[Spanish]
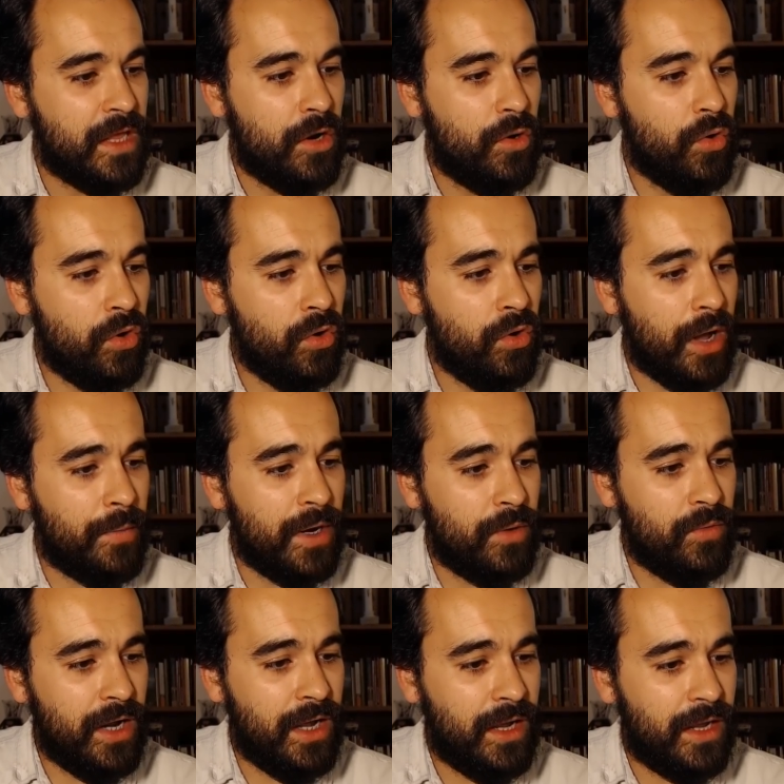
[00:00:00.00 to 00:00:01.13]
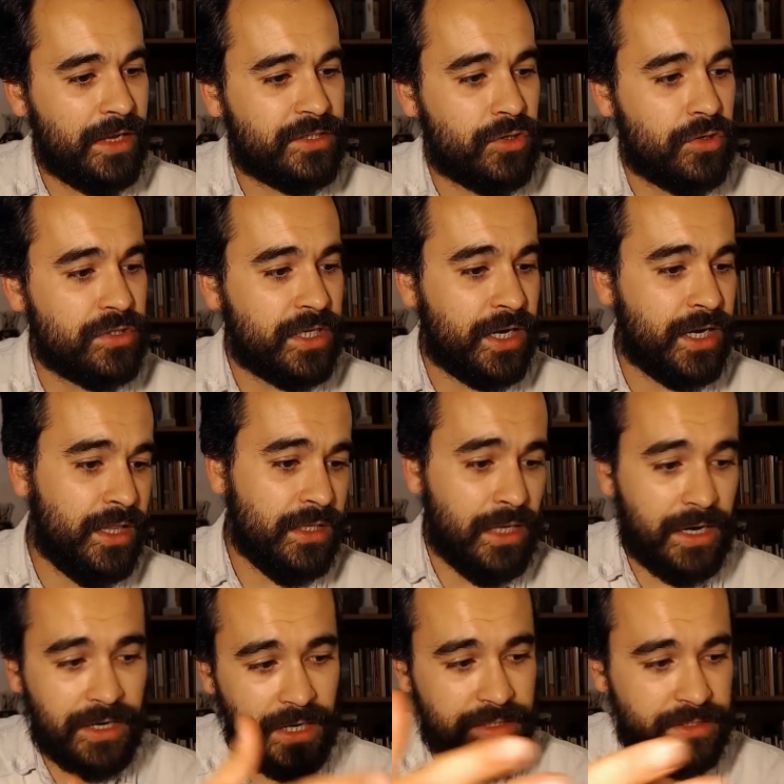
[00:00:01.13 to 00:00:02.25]
Luego habla una ex consagrada
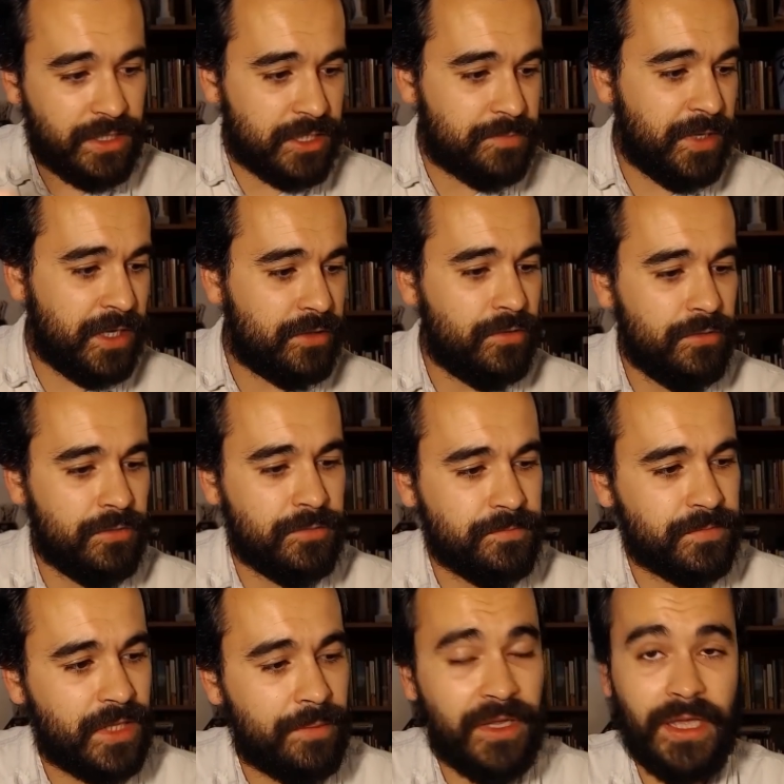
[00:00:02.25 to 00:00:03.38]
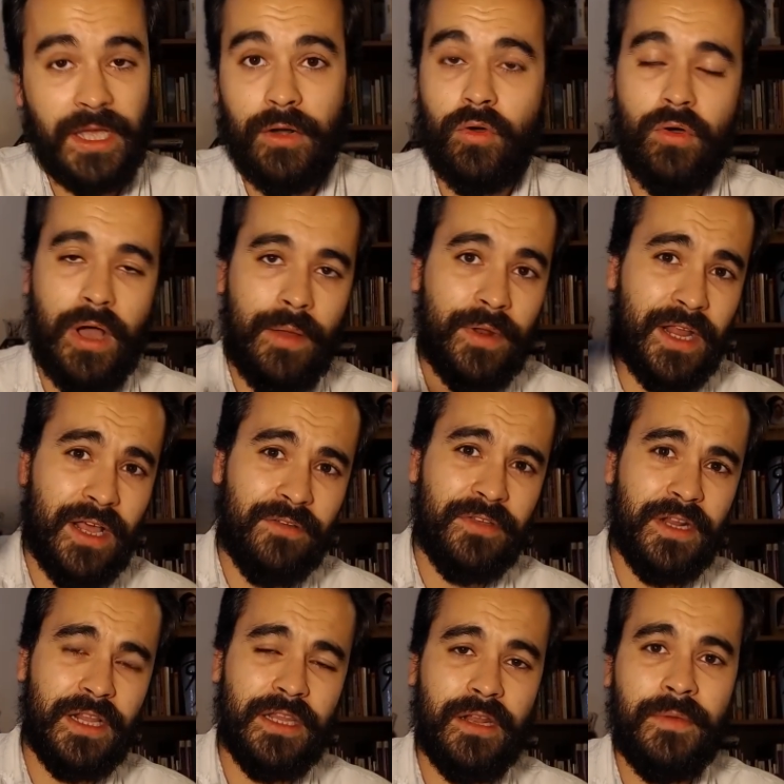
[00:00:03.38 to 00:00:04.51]
a este respecto, también que luego hablará al
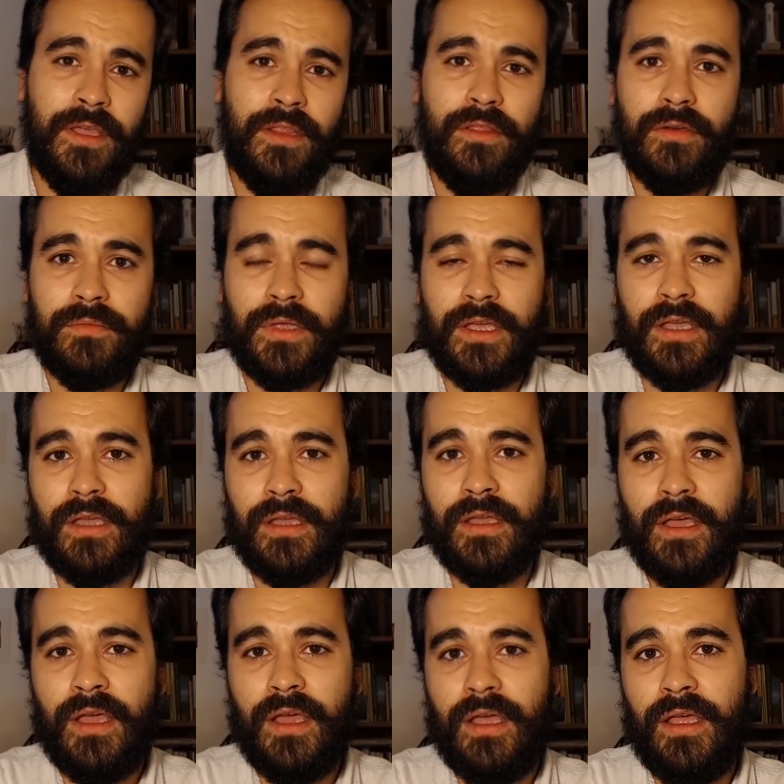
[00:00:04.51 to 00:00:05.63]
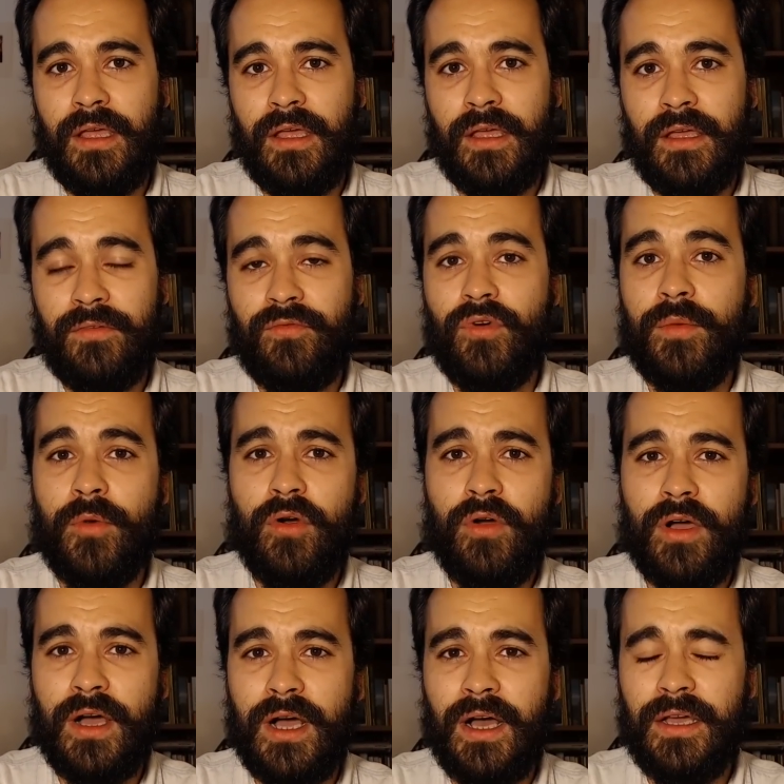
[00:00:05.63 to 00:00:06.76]
final del vídeo, que eh, fue
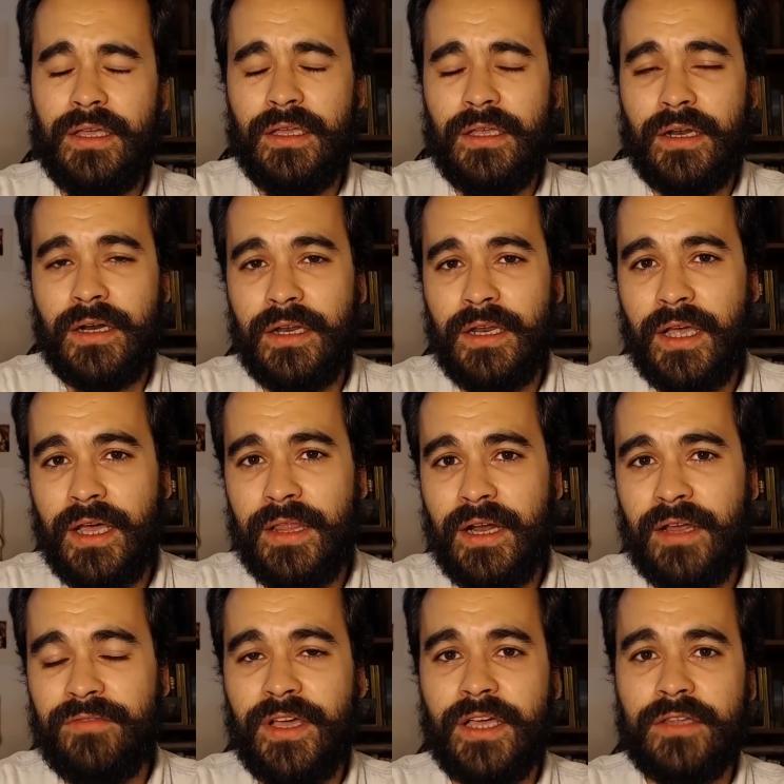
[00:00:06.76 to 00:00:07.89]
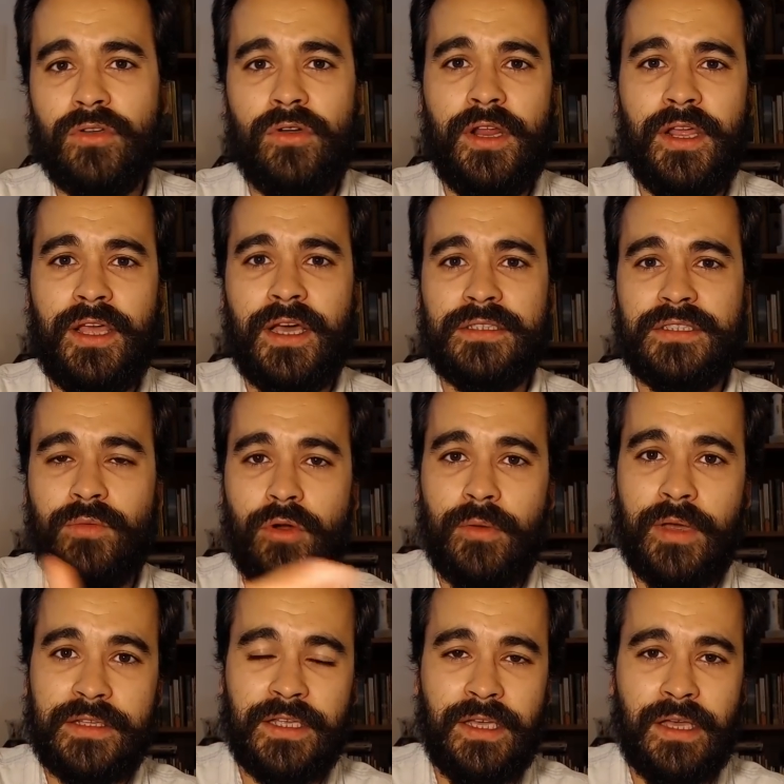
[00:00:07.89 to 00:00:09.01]
monja y reniega de la fe católica, se vuelve
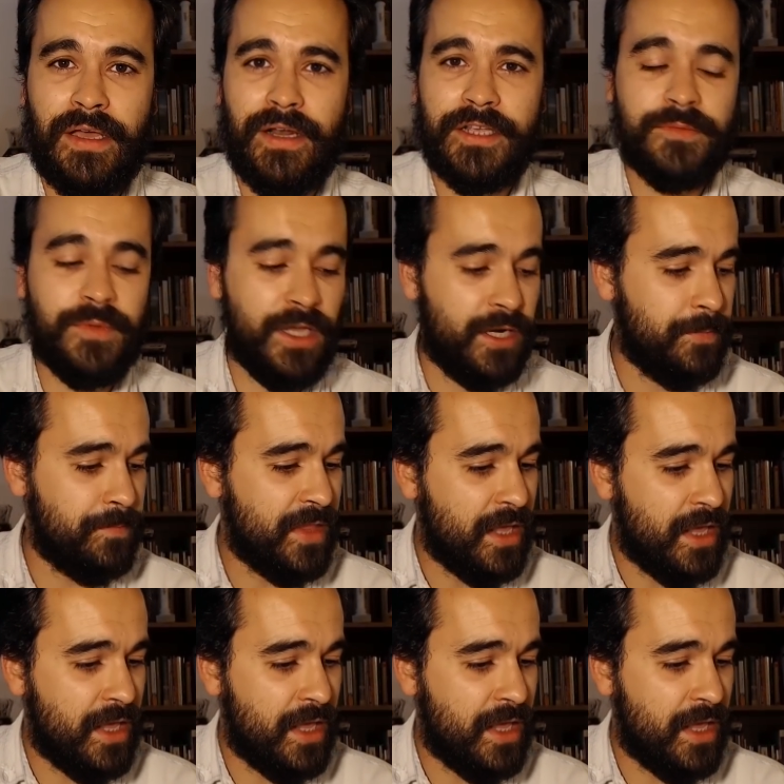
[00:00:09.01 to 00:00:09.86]
atea y lesbiana.